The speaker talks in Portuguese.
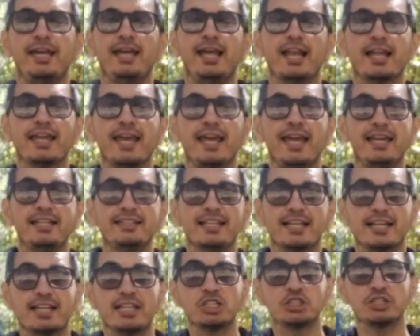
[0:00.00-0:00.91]
ela que é
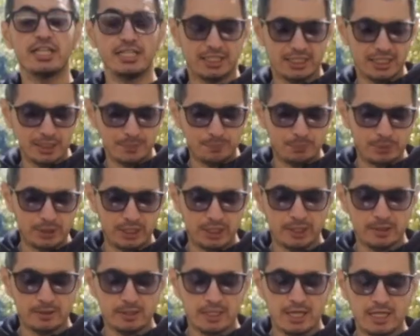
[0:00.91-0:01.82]
integrante da
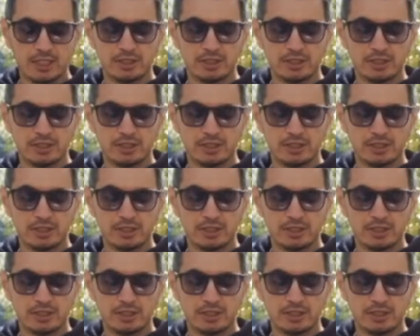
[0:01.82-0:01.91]
equipe